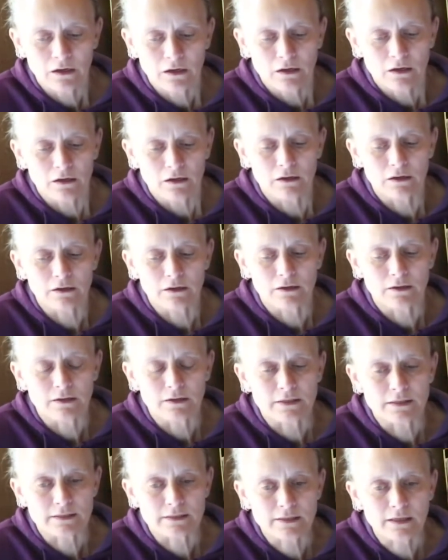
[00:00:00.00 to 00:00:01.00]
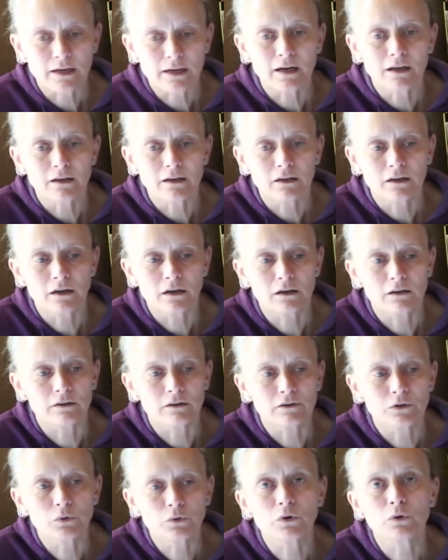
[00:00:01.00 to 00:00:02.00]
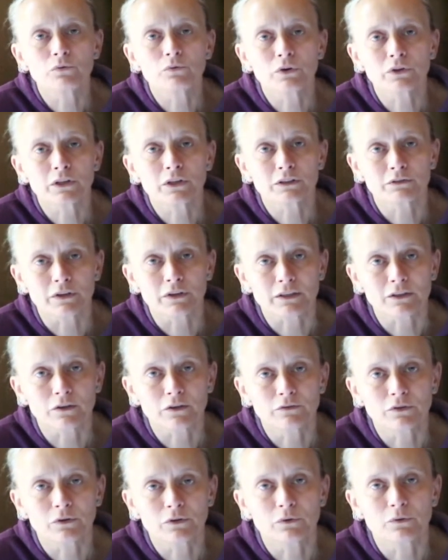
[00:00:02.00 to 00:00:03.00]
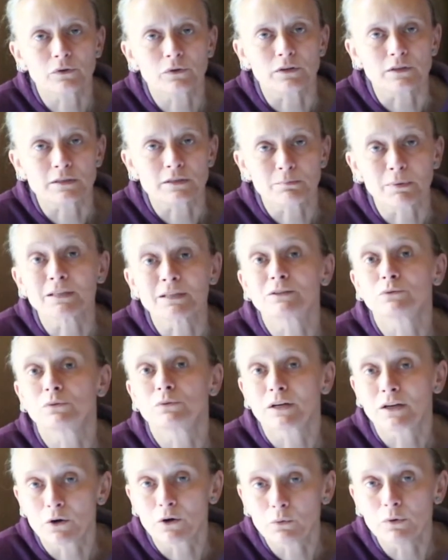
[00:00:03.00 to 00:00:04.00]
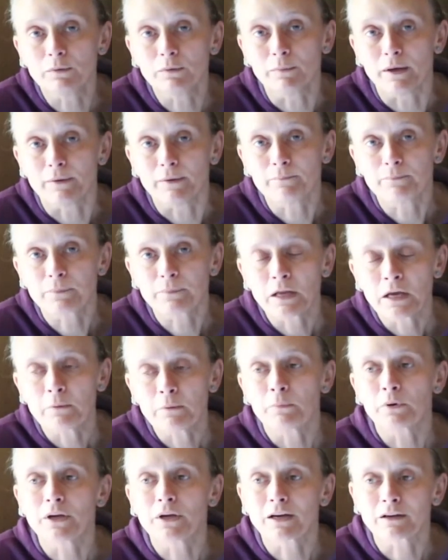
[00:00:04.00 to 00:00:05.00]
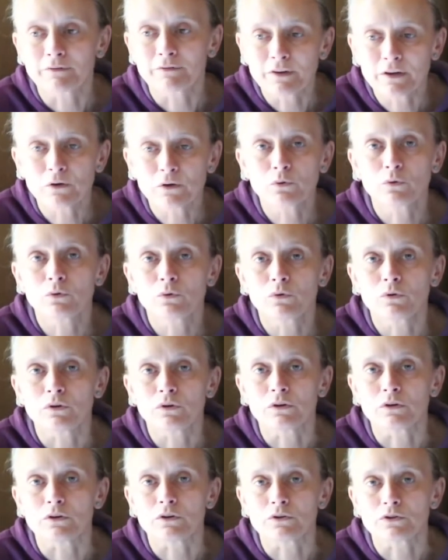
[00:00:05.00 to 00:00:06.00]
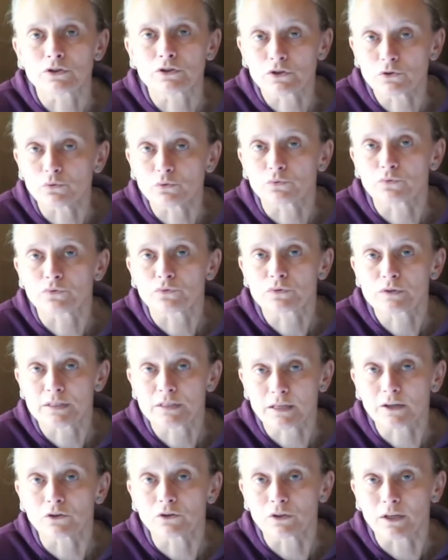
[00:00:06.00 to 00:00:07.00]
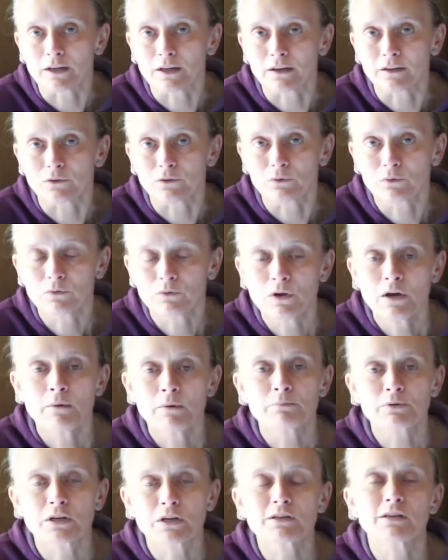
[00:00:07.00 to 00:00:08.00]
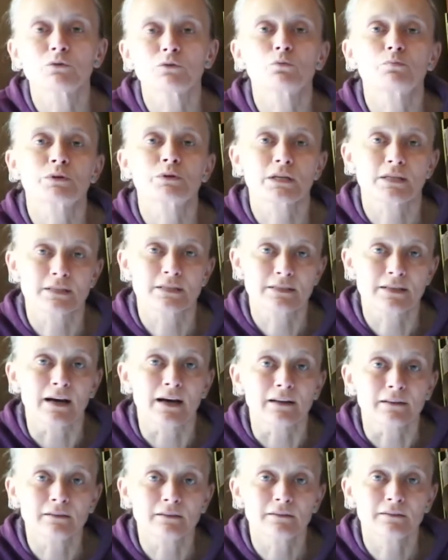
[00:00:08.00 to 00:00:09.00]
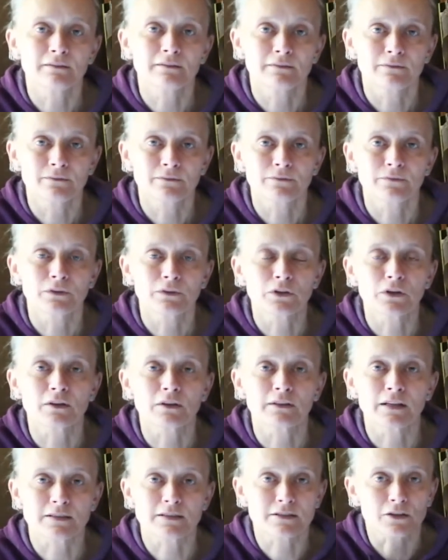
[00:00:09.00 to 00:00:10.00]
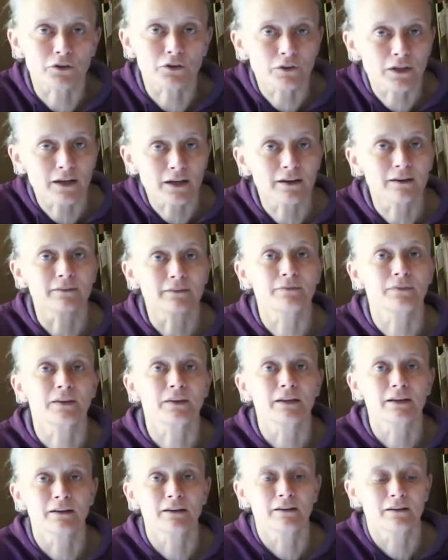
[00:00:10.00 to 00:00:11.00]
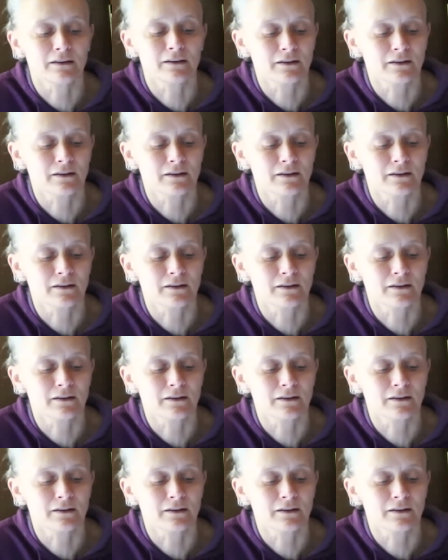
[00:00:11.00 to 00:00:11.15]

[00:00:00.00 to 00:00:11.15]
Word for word: E, Segal II e, wojnę światową spędził na Kołymie, bo jak wielu y, Żydów z tego terenu przeszedł przez San do, na stronę y,